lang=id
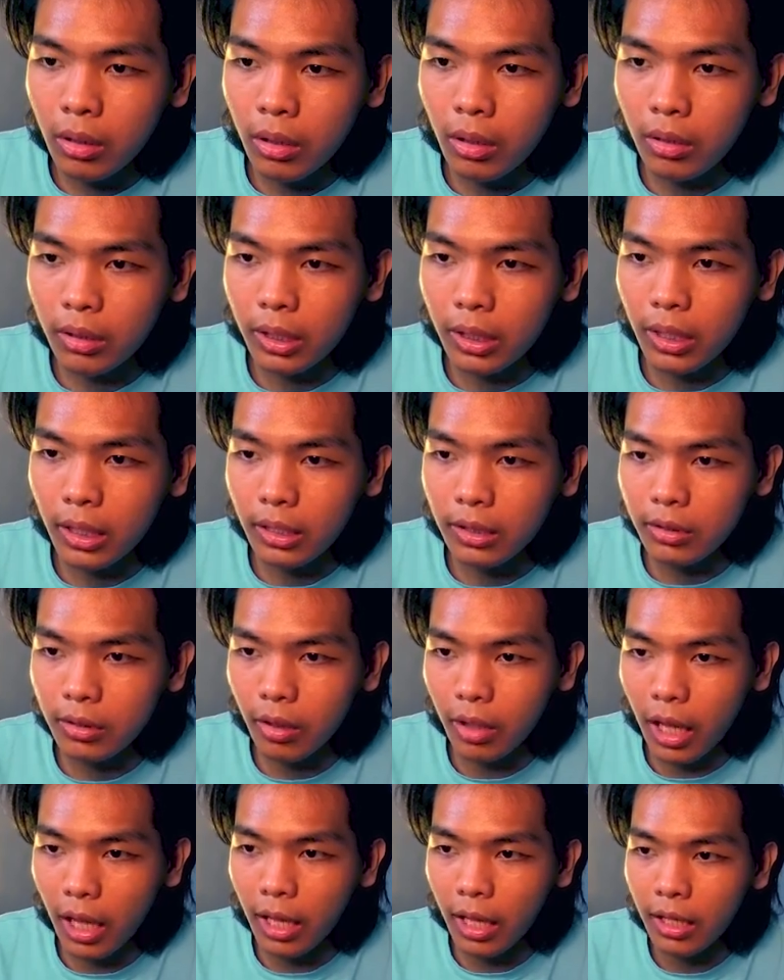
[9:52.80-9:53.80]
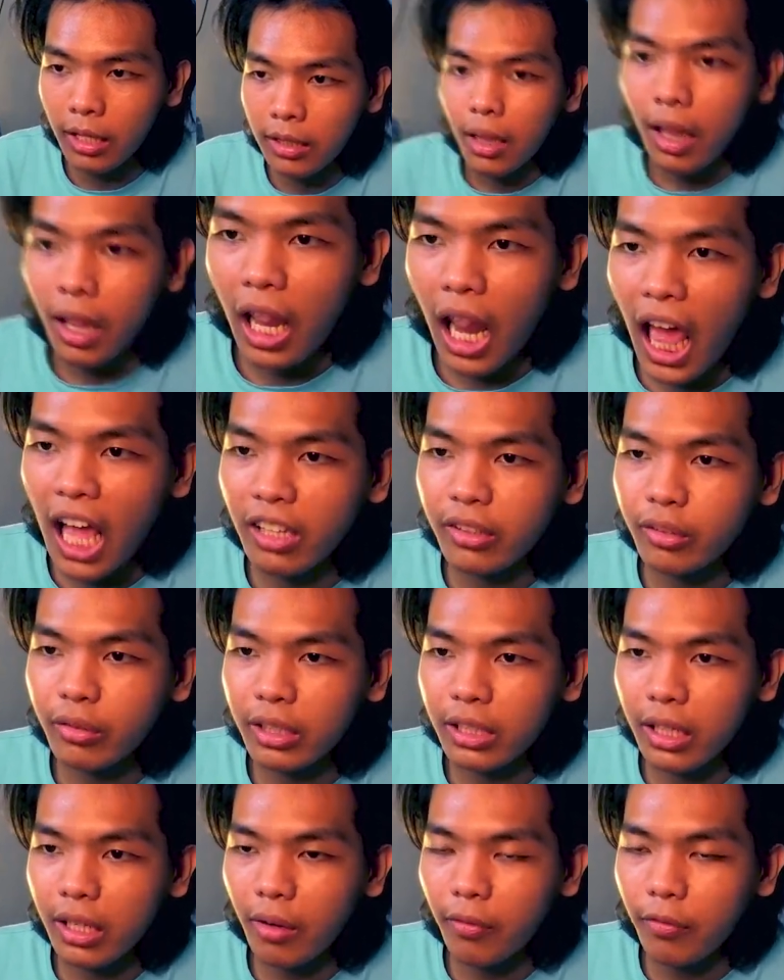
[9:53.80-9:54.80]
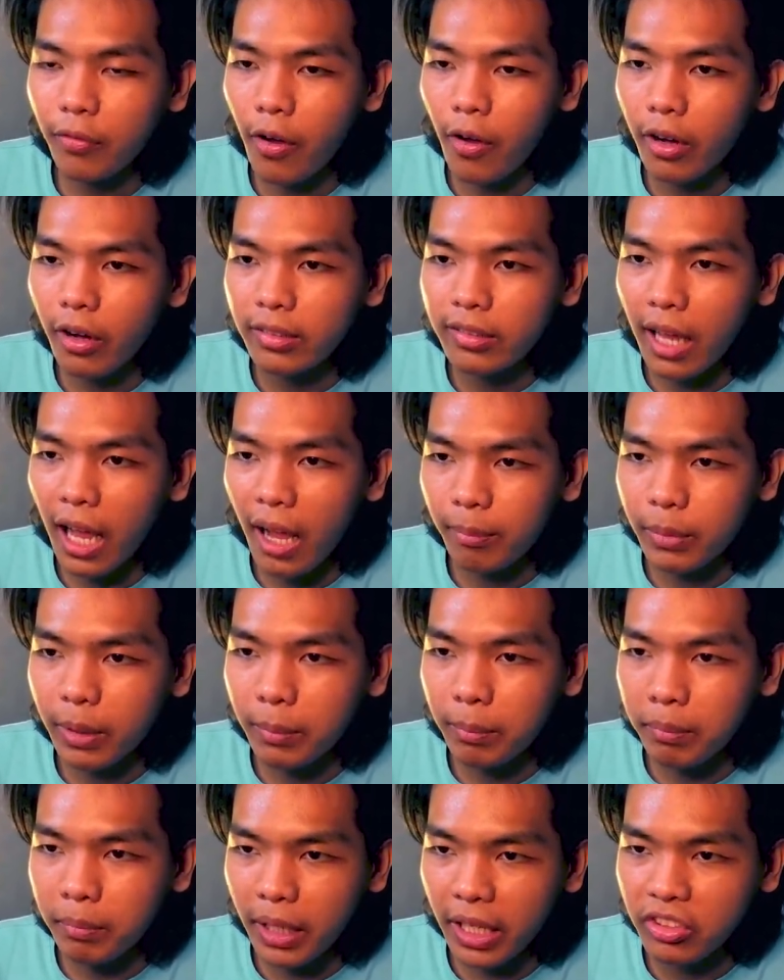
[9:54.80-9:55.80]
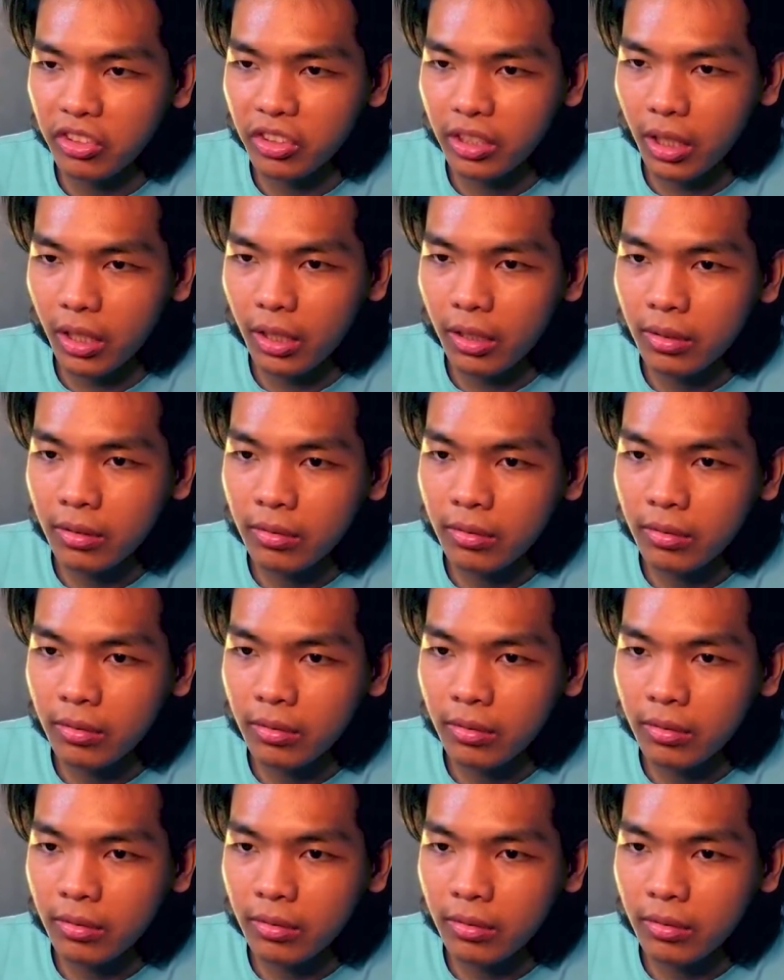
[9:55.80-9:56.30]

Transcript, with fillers: Oh, Oke, okay, let's go lah. Langsung kita ke forest ambil blaze-nya.